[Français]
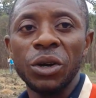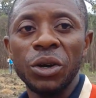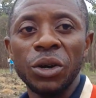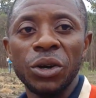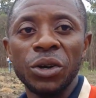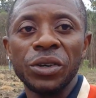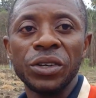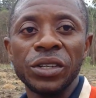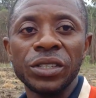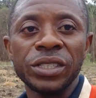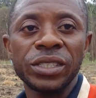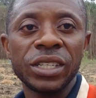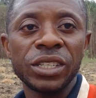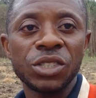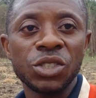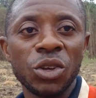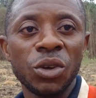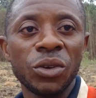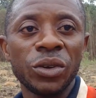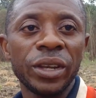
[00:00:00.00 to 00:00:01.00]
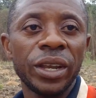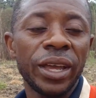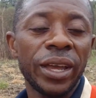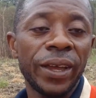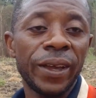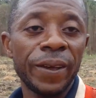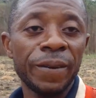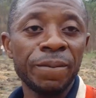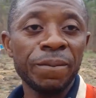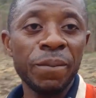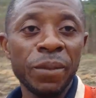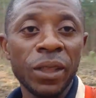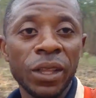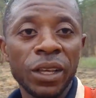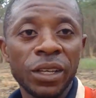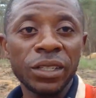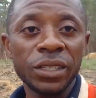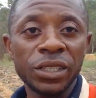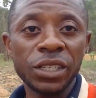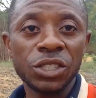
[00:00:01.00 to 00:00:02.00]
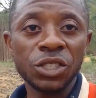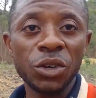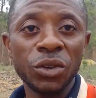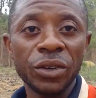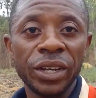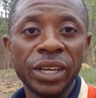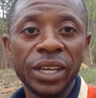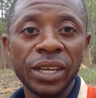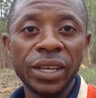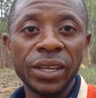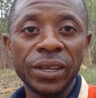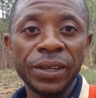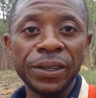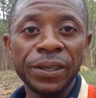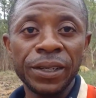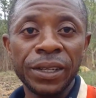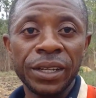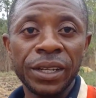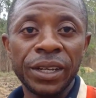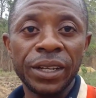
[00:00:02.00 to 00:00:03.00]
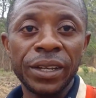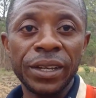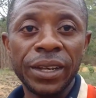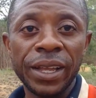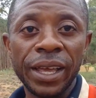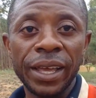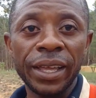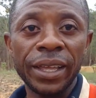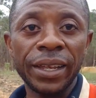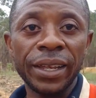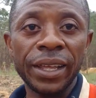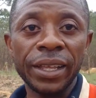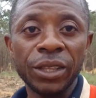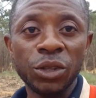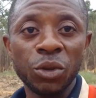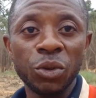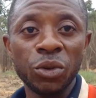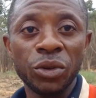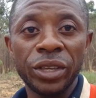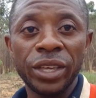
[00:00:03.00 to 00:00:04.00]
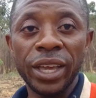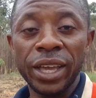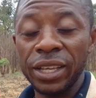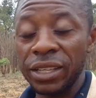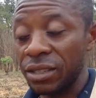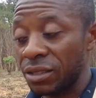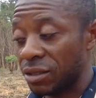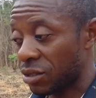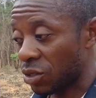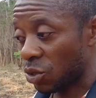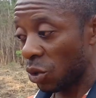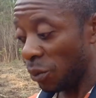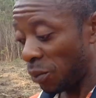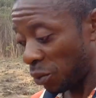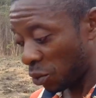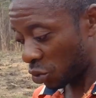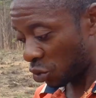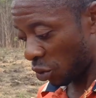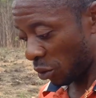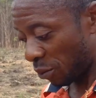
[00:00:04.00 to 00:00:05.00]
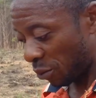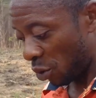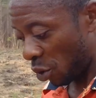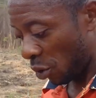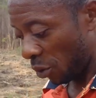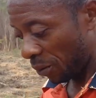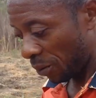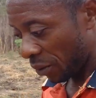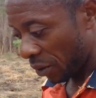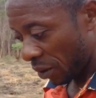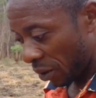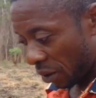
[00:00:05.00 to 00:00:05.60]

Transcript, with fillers: Euh, ce sont des, ce sont des, des, des trucs qui sont 100% bio.